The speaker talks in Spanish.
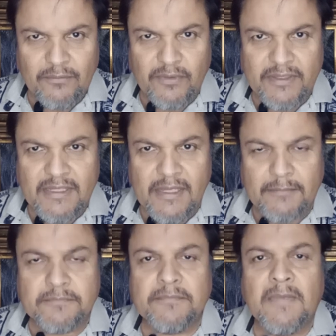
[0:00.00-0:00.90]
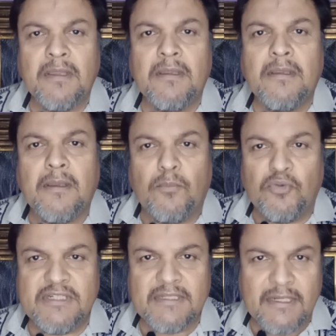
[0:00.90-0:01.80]
Buen día.
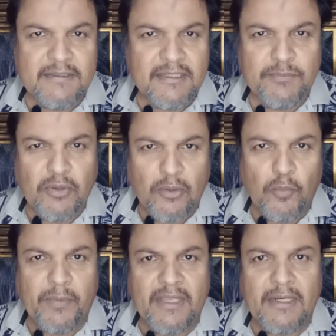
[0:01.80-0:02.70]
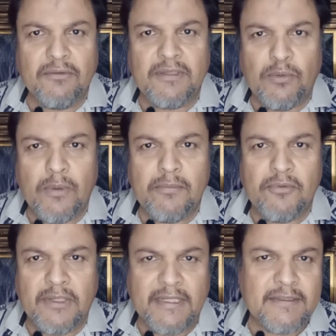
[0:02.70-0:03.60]
Muchas gracias por acompañarnos de nuevo
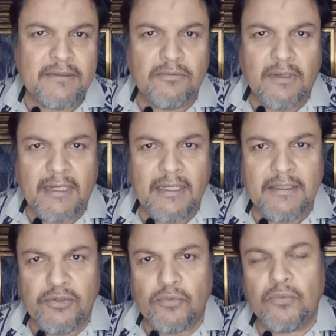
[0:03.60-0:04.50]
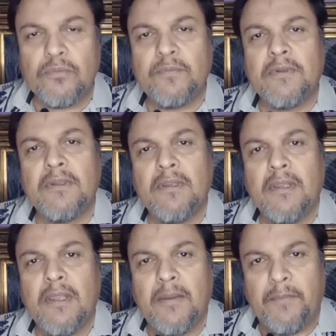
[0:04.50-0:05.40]
en este su canal de YouTube.
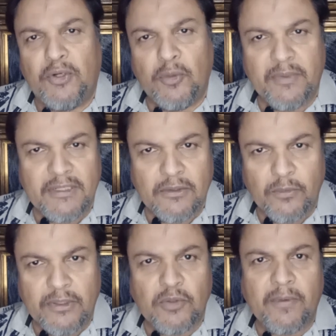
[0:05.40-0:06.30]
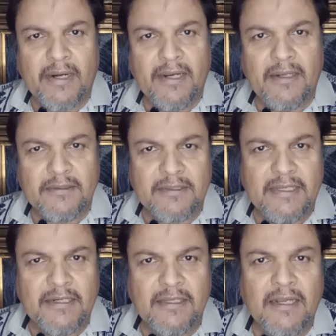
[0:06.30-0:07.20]
Mi nombre es Roberto Barrera de
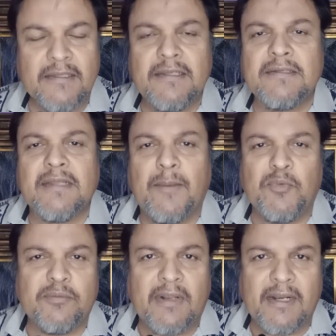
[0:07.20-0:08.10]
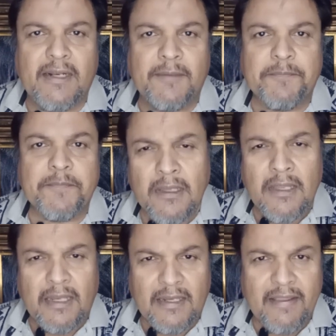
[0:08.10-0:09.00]
Taller de Artes Campos Barrera.
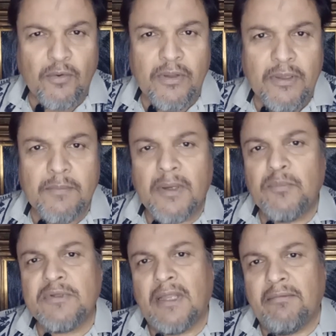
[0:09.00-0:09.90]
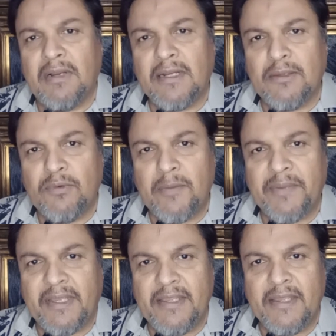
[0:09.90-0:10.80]
El día de hoy vamos a hablar de una
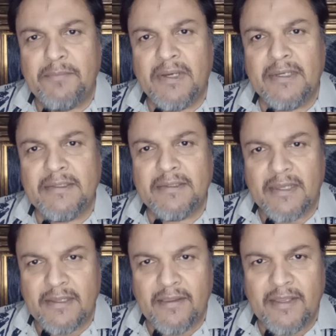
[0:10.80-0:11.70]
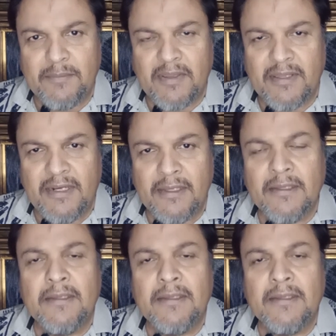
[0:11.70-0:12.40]
pequeña imagen tallada en madera